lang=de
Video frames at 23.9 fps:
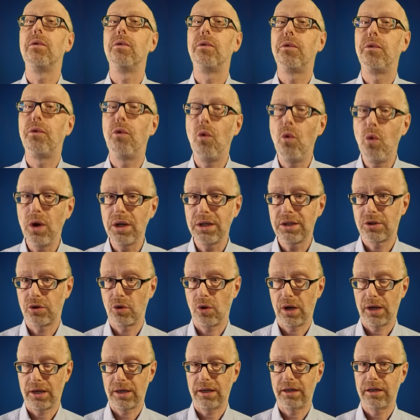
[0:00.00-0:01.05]

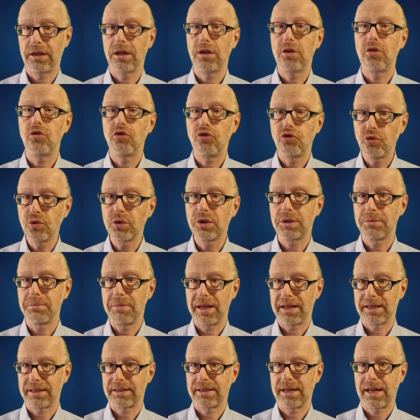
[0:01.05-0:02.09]
vorsorgliche
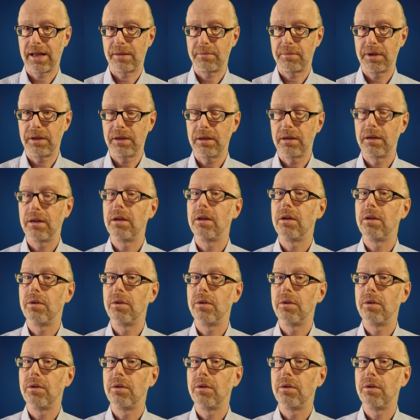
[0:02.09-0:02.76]
Schutzmaßnahme